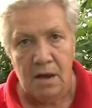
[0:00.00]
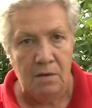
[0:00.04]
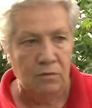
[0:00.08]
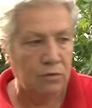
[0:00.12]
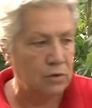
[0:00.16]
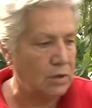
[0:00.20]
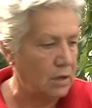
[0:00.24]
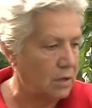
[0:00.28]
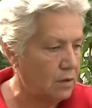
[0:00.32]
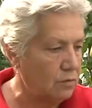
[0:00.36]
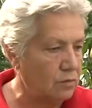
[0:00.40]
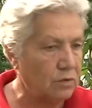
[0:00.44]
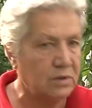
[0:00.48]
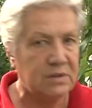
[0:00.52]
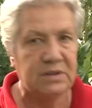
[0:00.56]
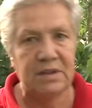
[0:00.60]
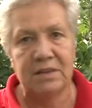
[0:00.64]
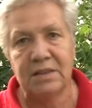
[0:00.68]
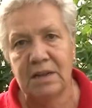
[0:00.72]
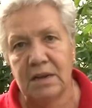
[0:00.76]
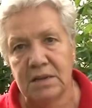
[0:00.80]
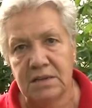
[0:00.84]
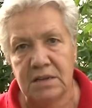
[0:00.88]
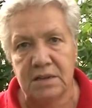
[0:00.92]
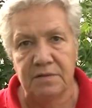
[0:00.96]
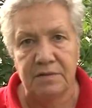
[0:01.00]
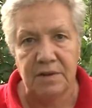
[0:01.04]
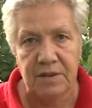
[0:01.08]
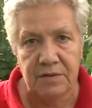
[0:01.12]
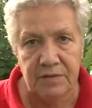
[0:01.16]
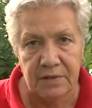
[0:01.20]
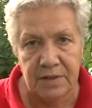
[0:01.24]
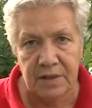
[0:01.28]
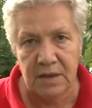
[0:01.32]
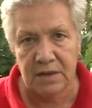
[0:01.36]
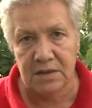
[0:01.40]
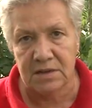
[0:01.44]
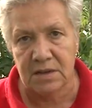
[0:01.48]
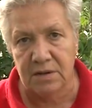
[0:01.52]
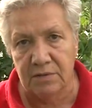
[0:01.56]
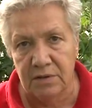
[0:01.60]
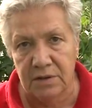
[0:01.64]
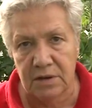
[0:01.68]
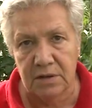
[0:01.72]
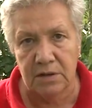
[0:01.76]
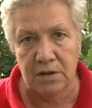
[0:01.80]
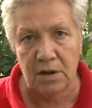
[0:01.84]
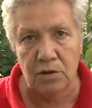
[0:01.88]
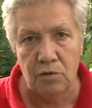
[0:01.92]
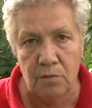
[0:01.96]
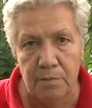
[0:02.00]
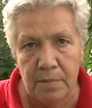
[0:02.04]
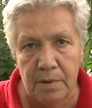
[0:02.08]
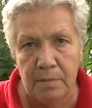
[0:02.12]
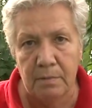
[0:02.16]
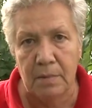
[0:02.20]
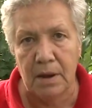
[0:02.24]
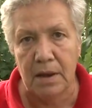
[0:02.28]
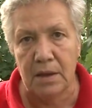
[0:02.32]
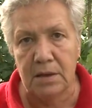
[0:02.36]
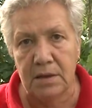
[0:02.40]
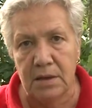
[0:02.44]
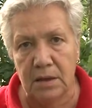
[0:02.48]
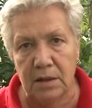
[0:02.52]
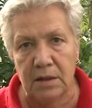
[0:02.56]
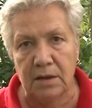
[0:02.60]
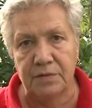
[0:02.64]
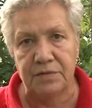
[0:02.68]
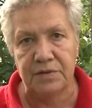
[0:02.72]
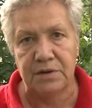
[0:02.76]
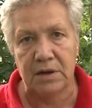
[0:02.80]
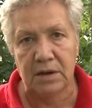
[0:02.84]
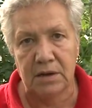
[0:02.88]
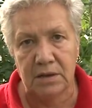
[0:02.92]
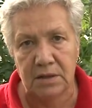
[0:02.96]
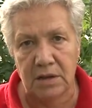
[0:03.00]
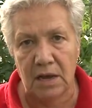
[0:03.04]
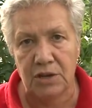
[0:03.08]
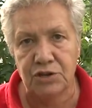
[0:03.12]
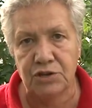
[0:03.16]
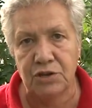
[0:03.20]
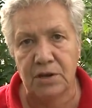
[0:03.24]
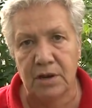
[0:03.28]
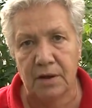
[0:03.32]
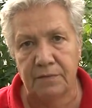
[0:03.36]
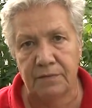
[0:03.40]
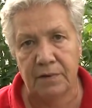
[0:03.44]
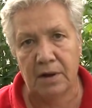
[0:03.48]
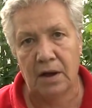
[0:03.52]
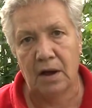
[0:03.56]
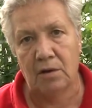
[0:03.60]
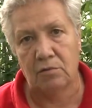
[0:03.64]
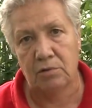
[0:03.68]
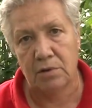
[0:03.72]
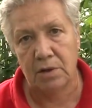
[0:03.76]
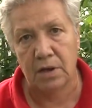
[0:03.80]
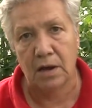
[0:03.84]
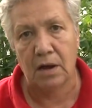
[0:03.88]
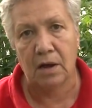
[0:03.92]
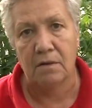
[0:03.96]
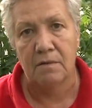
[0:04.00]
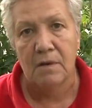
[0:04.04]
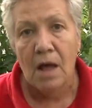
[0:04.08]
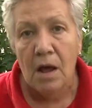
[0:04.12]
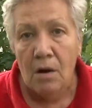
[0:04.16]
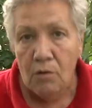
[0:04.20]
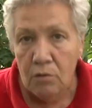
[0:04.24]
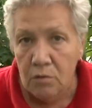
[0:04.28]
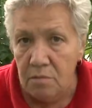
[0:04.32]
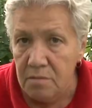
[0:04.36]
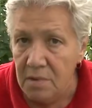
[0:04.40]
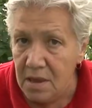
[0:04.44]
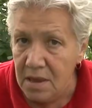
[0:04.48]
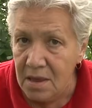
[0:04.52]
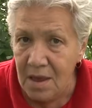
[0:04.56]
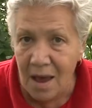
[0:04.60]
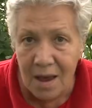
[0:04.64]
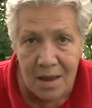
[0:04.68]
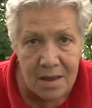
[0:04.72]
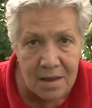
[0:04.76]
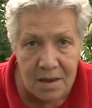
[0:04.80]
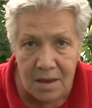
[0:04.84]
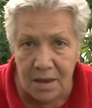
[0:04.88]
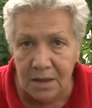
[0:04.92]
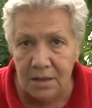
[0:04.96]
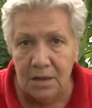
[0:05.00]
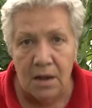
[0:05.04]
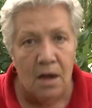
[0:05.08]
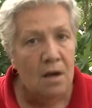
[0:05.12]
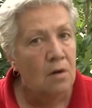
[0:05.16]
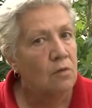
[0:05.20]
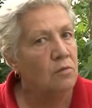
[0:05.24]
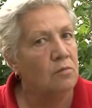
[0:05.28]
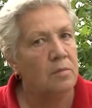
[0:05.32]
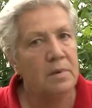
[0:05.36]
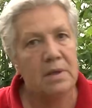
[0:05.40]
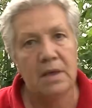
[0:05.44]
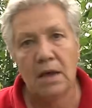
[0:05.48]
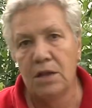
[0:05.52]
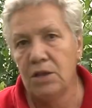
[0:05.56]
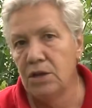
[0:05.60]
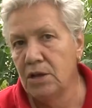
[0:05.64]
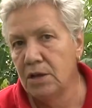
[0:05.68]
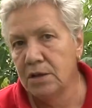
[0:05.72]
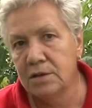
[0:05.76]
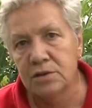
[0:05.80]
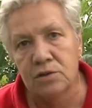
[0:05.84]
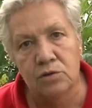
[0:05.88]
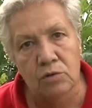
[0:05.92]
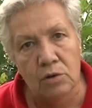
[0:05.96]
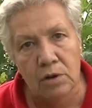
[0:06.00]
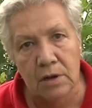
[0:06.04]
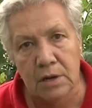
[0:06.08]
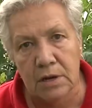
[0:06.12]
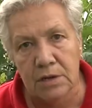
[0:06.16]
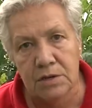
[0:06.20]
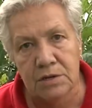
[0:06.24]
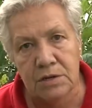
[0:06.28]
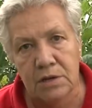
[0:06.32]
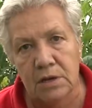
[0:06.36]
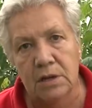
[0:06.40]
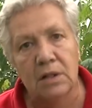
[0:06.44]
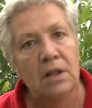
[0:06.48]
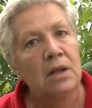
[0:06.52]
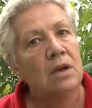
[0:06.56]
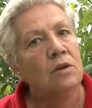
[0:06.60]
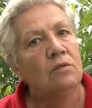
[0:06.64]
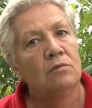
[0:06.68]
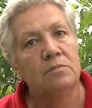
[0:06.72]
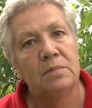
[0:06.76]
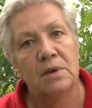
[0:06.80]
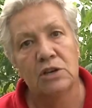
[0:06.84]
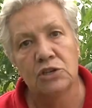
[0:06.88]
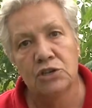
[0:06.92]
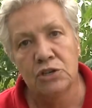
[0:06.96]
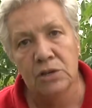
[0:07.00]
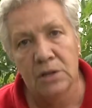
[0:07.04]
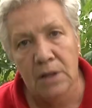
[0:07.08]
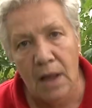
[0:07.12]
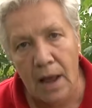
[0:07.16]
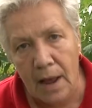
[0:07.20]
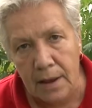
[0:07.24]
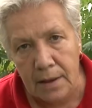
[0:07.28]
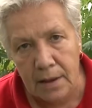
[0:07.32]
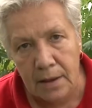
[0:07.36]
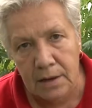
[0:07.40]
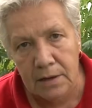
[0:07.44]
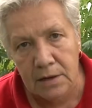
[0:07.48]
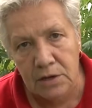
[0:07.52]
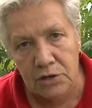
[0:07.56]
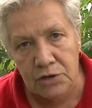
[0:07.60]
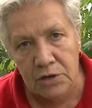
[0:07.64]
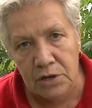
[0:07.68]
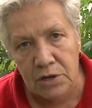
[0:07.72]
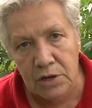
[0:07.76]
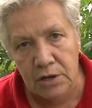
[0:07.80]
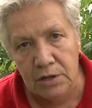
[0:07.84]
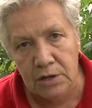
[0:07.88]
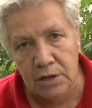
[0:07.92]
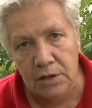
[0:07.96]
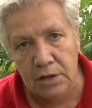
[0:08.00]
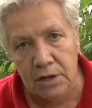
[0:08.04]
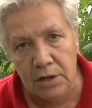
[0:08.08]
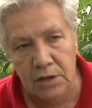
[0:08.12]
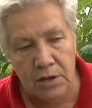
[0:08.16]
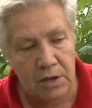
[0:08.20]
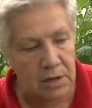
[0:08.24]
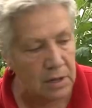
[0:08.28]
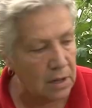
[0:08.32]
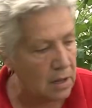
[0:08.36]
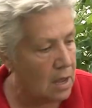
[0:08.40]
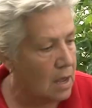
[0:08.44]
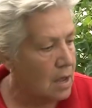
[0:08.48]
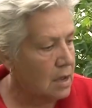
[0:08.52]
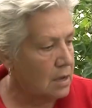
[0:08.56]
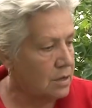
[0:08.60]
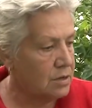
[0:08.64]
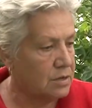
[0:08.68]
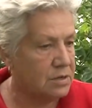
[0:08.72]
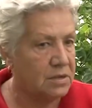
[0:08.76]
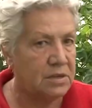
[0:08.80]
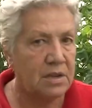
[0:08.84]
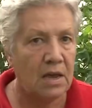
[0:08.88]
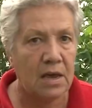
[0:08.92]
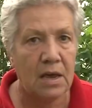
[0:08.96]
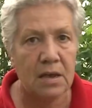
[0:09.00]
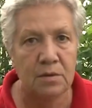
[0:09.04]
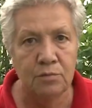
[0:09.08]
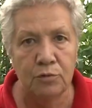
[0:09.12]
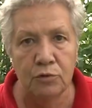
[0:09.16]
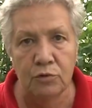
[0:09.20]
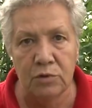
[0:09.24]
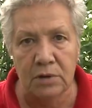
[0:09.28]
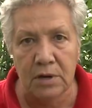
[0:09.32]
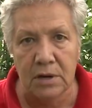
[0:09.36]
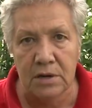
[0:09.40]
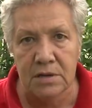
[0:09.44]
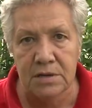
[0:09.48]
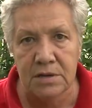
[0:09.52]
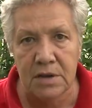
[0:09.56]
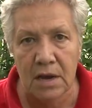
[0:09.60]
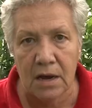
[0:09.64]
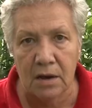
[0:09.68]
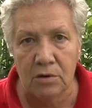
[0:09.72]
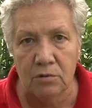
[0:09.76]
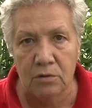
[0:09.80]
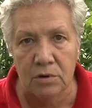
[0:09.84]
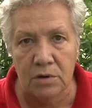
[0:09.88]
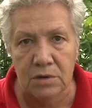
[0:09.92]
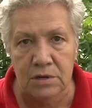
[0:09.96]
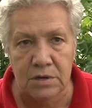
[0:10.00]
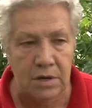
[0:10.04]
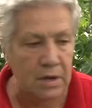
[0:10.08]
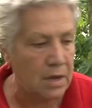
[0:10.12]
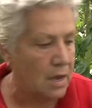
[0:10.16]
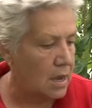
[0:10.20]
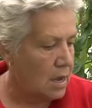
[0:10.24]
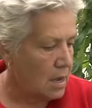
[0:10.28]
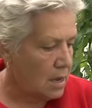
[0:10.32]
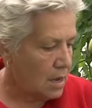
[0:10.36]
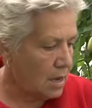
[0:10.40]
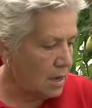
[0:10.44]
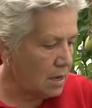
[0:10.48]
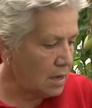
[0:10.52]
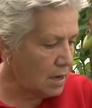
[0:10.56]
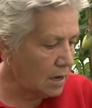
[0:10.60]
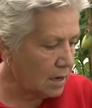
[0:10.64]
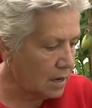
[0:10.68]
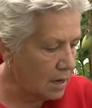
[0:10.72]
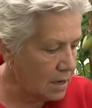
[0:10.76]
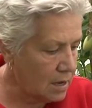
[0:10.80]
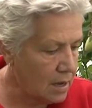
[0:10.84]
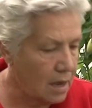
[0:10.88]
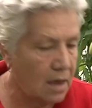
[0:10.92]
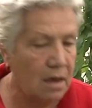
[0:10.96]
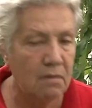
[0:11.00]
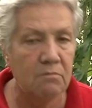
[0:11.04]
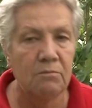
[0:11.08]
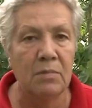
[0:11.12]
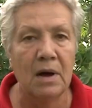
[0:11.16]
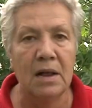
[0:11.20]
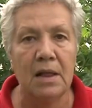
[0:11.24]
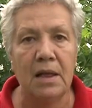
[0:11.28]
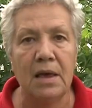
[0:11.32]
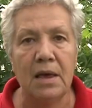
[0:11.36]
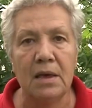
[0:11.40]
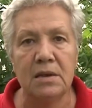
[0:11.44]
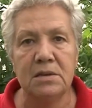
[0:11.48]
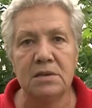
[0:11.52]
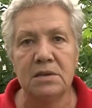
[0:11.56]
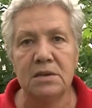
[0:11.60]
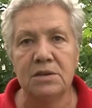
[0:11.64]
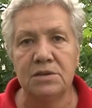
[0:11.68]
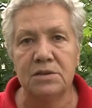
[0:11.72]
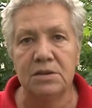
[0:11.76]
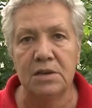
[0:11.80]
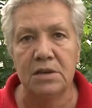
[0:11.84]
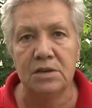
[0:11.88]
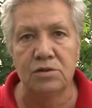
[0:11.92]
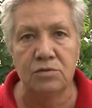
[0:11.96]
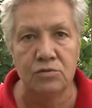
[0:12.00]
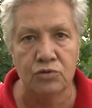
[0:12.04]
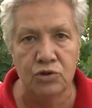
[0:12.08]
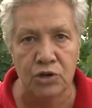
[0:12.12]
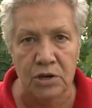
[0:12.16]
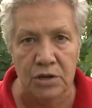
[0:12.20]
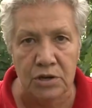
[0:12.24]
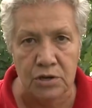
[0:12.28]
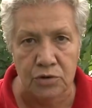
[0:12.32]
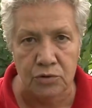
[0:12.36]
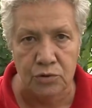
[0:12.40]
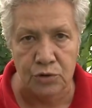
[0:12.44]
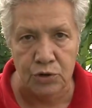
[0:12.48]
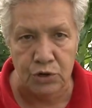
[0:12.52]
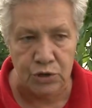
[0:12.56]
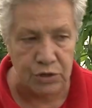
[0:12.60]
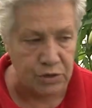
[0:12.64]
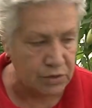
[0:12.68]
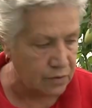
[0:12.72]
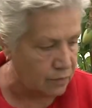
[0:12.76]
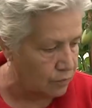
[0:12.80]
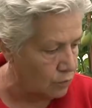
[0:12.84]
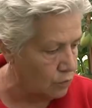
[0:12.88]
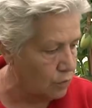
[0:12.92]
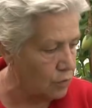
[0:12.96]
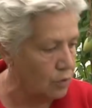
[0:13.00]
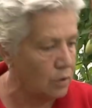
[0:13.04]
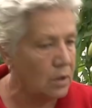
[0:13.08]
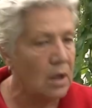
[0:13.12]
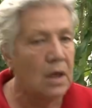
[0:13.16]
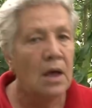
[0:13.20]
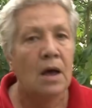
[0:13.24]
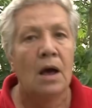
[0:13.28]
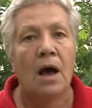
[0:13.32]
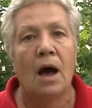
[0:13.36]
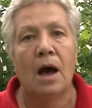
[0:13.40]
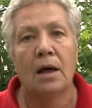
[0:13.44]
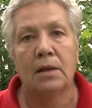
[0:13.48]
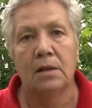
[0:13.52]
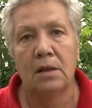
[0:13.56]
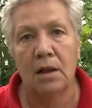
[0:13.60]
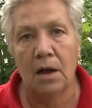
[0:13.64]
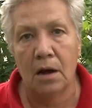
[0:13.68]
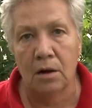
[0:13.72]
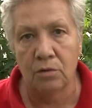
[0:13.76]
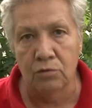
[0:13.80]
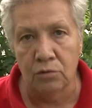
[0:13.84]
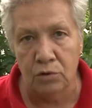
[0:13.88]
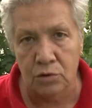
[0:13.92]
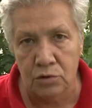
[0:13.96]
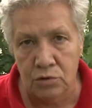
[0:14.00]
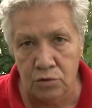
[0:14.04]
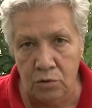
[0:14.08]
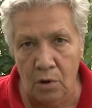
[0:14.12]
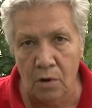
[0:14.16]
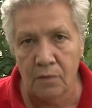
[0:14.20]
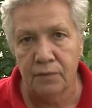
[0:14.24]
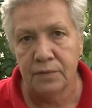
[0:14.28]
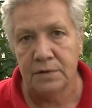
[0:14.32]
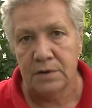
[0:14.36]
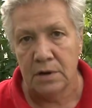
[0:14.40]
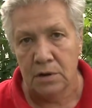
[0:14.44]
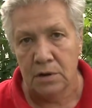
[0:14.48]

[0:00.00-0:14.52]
Вот это вот затаскивать, и вытаскивать, это любимое дело всех дачников-огородников. У меня нет, у меня нет столько сил, у меня желания даже нет это делать. Здесь будут расти огурцы. И никакие болезни здесь уже не существуют, а для огурцов